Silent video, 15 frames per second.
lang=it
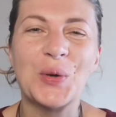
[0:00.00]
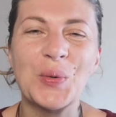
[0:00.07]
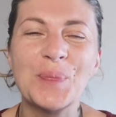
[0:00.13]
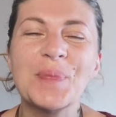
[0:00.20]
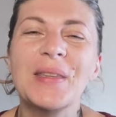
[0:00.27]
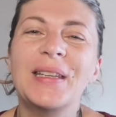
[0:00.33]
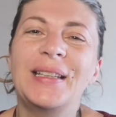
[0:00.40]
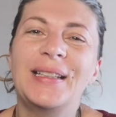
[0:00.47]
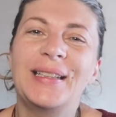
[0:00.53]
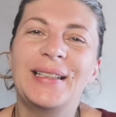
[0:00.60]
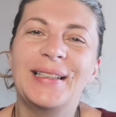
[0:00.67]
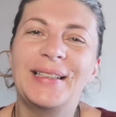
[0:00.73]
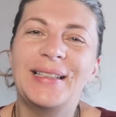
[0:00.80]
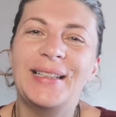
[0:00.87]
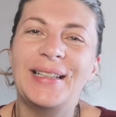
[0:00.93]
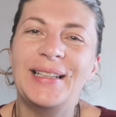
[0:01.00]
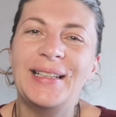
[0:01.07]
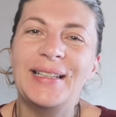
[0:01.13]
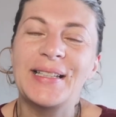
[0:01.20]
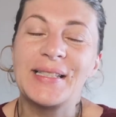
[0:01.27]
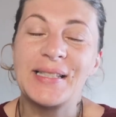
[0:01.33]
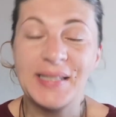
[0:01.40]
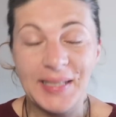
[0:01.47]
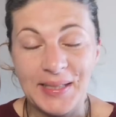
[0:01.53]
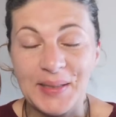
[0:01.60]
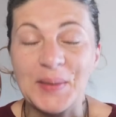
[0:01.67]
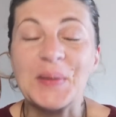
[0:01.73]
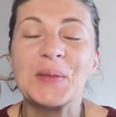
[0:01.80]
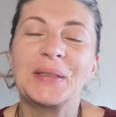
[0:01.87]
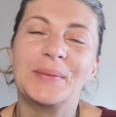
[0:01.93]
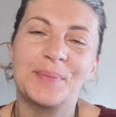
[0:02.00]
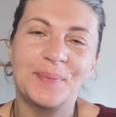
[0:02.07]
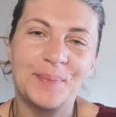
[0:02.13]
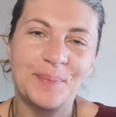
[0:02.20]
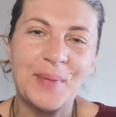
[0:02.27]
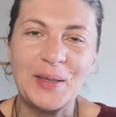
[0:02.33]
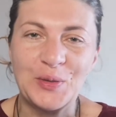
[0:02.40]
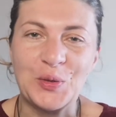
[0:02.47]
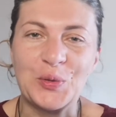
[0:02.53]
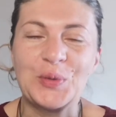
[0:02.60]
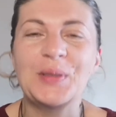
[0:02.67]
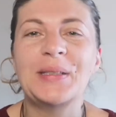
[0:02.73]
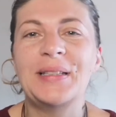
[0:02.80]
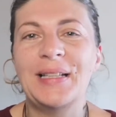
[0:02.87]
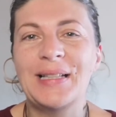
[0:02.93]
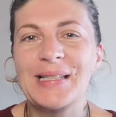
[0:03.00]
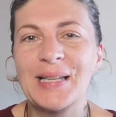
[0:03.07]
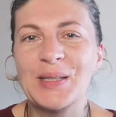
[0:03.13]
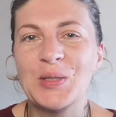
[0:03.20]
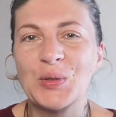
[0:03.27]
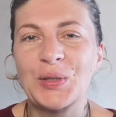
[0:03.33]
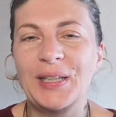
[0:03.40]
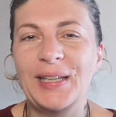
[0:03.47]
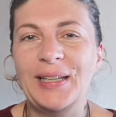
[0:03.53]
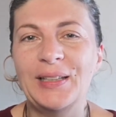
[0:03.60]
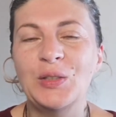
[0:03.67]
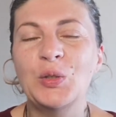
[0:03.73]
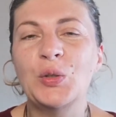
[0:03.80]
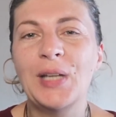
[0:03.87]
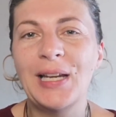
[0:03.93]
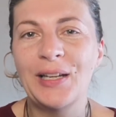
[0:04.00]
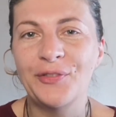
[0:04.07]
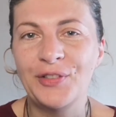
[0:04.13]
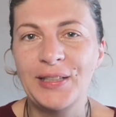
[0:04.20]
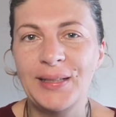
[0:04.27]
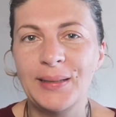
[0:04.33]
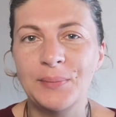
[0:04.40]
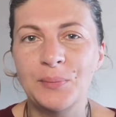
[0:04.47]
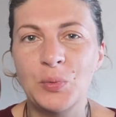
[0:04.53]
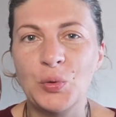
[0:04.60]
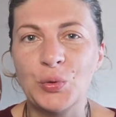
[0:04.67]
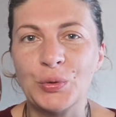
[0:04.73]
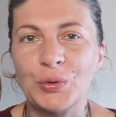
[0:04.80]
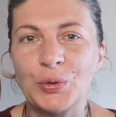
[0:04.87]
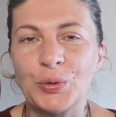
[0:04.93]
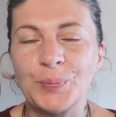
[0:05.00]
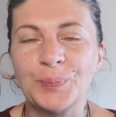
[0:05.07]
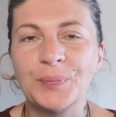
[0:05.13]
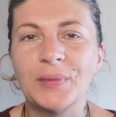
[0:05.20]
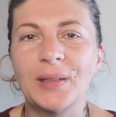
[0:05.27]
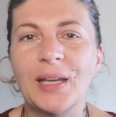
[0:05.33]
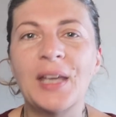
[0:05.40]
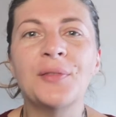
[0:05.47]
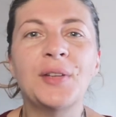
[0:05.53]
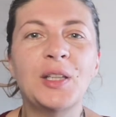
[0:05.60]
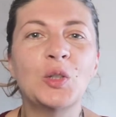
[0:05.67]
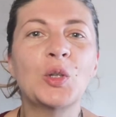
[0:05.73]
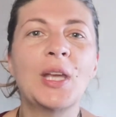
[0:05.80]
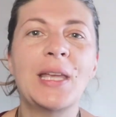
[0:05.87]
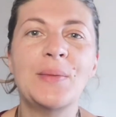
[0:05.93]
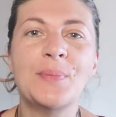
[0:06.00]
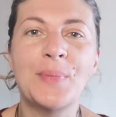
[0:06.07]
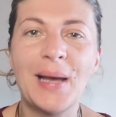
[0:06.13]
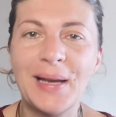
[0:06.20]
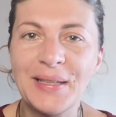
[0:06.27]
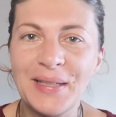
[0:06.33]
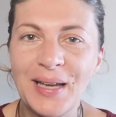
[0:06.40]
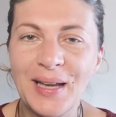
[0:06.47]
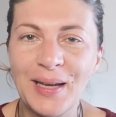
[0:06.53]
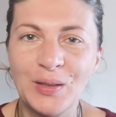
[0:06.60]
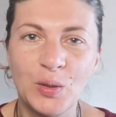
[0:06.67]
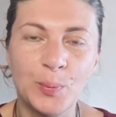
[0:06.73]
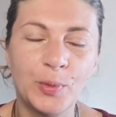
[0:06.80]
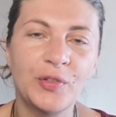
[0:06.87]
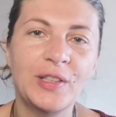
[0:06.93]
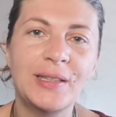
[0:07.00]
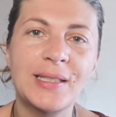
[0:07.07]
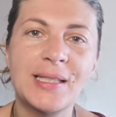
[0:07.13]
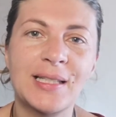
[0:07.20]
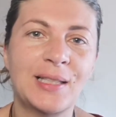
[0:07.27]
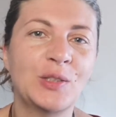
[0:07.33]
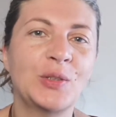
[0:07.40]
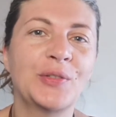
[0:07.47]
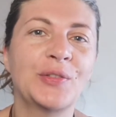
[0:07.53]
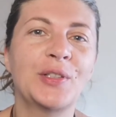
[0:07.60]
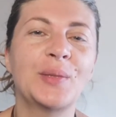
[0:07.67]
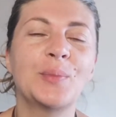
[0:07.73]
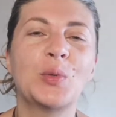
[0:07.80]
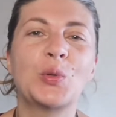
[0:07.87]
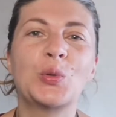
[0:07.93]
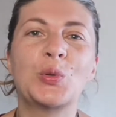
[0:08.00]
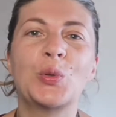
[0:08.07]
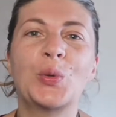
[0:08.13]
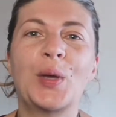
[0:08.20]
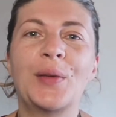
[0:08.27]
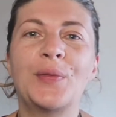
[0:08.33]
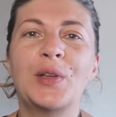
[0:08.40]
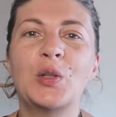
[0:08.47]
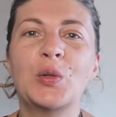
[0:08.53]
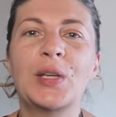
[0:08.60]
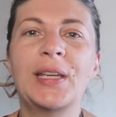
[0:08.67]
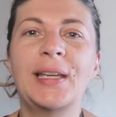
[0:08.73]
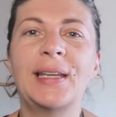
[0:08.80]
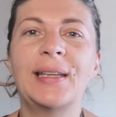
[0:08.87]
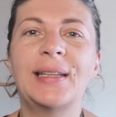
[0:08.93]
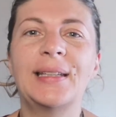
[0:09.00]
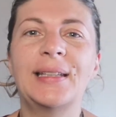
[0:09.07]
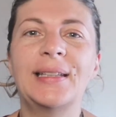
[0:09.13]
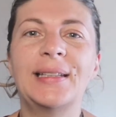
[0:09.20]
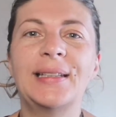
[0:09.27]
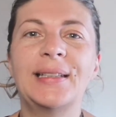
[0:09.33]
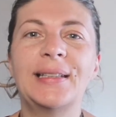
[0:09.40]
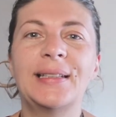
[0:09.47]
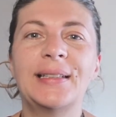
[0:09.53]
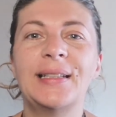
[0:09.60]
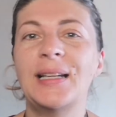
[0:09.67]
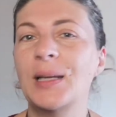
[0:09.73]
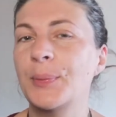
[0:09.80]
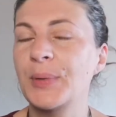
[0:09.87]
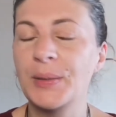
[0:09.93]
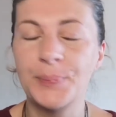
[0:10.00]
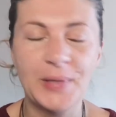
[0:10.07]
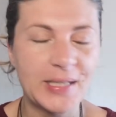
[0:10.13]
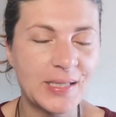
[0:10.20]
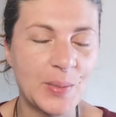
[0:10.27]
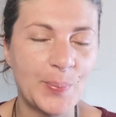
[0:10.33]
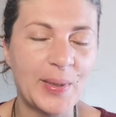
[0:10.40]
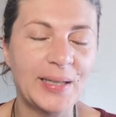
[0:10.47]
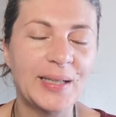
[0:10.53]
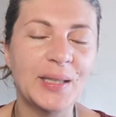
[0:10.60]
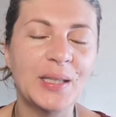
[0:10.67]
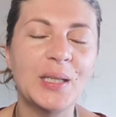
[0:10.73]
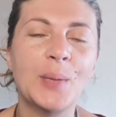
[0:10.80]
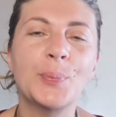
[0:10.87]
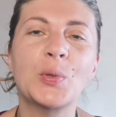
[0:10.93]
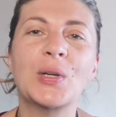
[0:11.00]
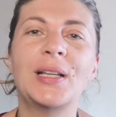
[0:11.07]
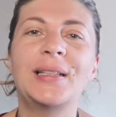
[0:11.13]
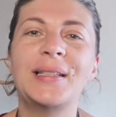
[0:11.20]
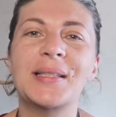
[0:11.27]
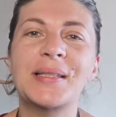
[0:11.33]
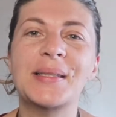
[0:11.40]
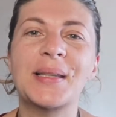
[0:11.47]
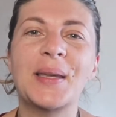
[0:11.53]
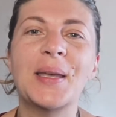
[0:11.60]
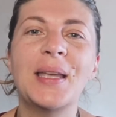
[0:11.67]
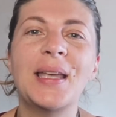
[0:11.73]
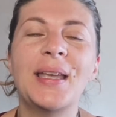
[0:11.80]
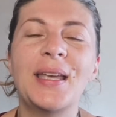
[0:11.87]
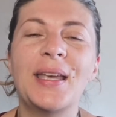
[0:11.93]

no, eh, sì, ma no, nel senso che non è la fine del mondo. È vero che i Maya hanno profetizzato la fine del mondo, è vero che eh, nella Bibbia si parla di Apocalisse,